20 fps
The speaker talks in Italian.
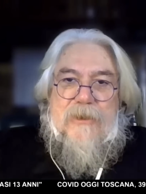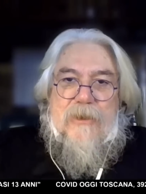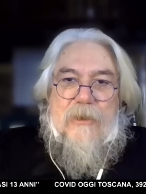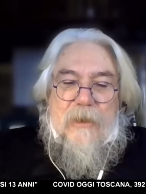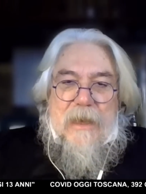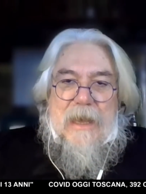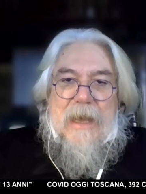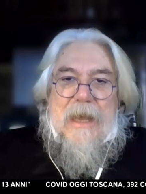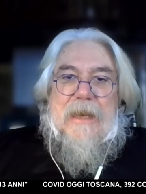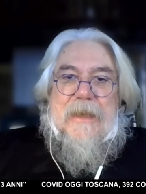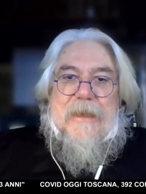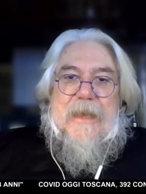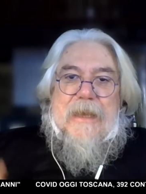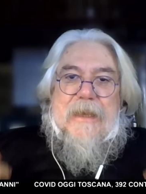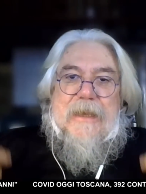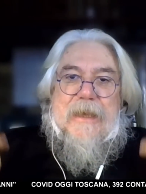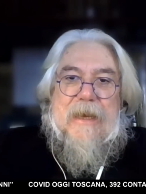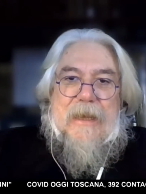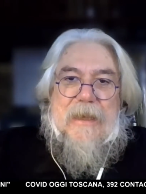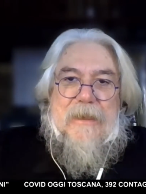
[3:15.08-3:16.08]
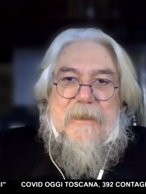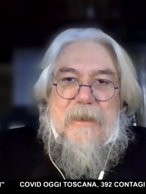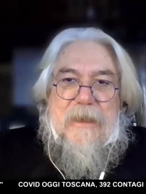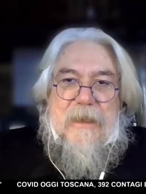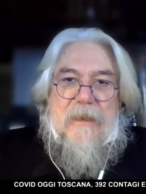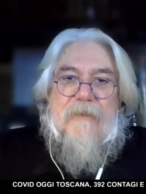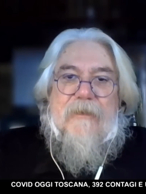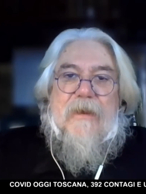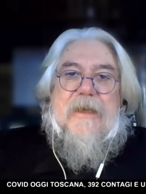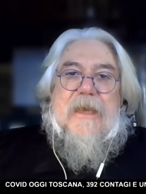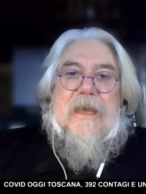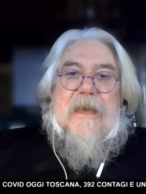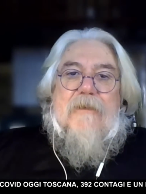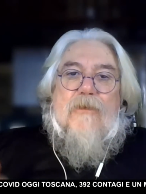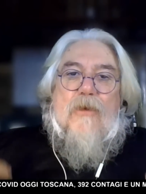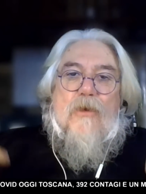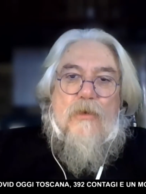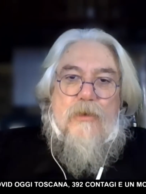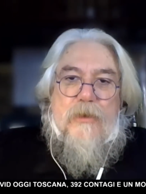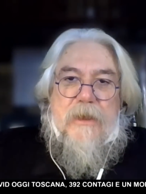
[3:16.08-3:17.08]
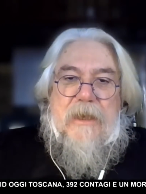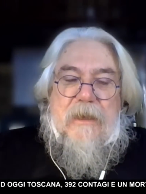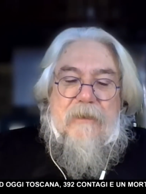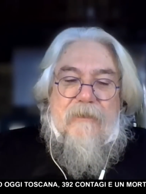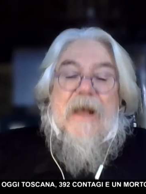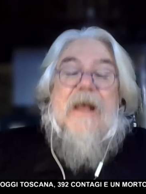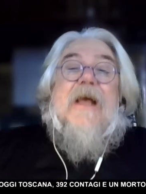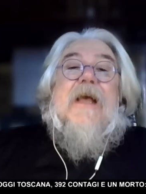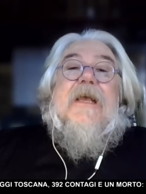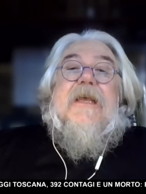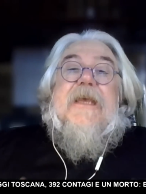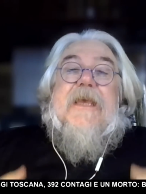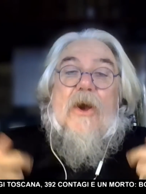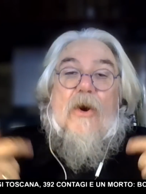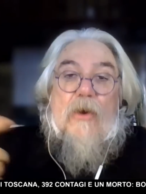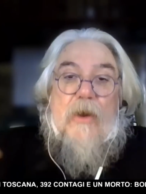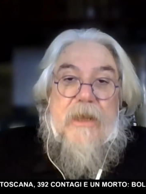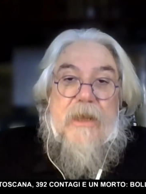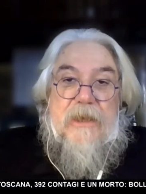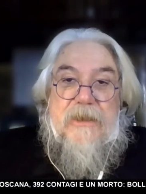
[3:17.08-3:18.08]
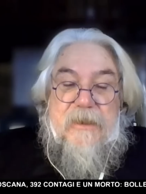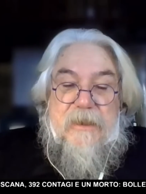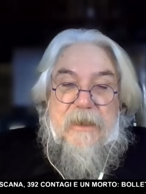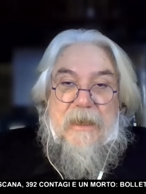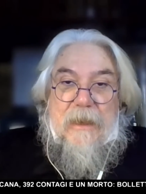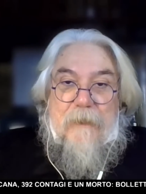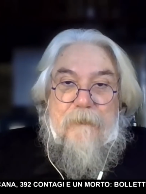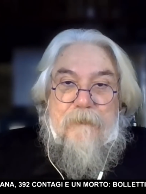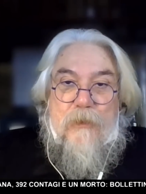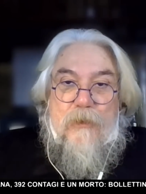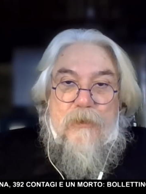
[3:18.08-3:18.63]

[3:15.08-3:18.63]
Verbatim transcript: passionale, che è creativa, che è evolutiva, che è olistica,